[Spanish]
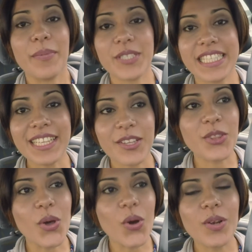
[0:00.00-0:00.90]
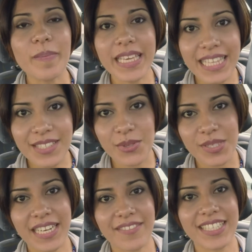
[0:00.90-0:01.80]
Por cierto, no olviden
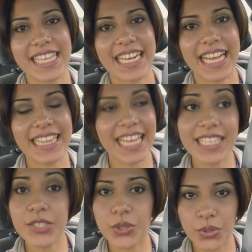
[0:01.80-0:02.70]
suscribirse al canal en